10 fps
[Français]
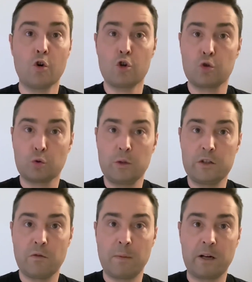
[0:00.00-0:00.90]
Aujourd'hui,
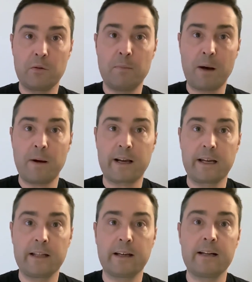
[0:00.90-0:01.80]
je vous parle de
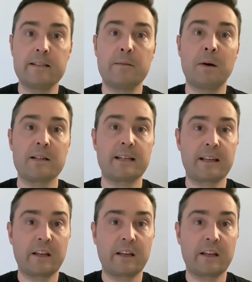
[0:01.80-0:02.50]
Barbarian réalisé par Zach